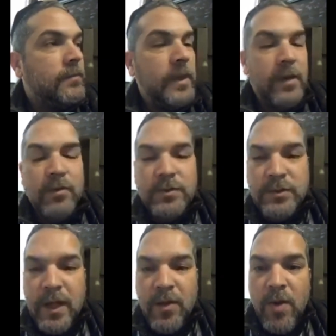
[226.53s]
en
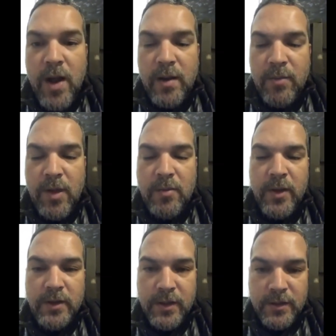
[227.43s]
un lenguaje que podamos
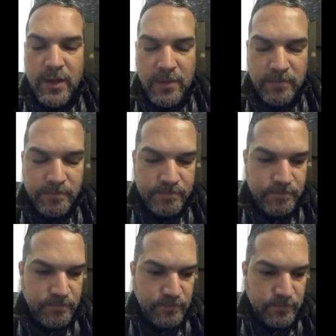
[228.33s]
entender.
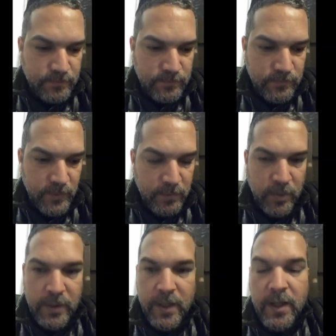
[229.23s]

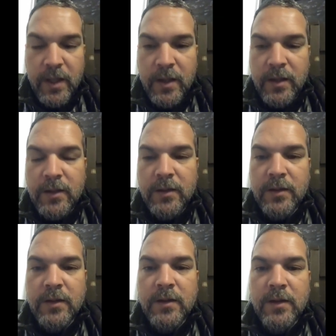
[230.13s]
Porque
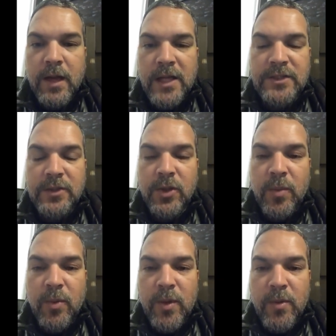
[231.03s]
a Hashem no lo
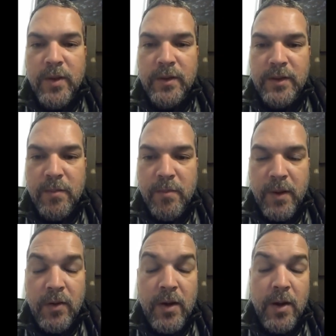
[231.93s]
podemos entender,
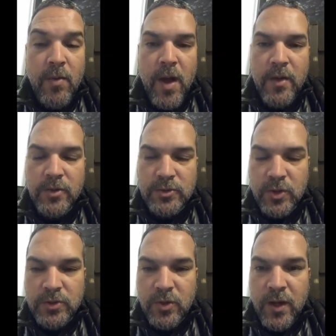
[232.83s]
pero en el lenguaje de
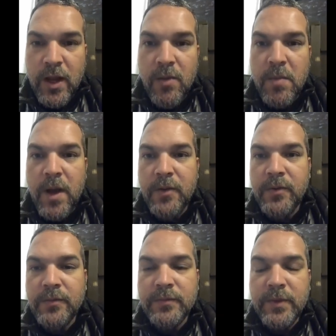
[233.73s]
nosotros, acá
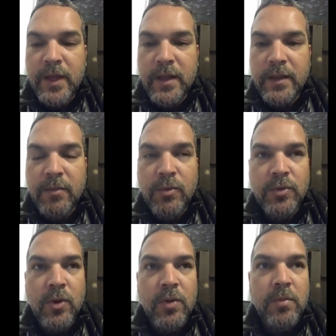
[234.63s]
humanos, en este
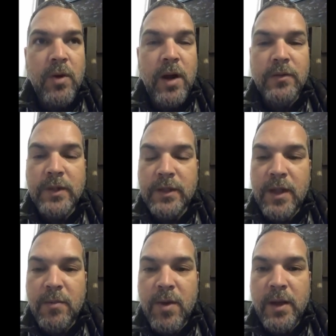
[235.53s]
mundo corporal donde
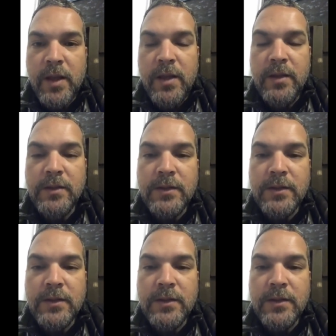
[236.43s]
estamos aquí,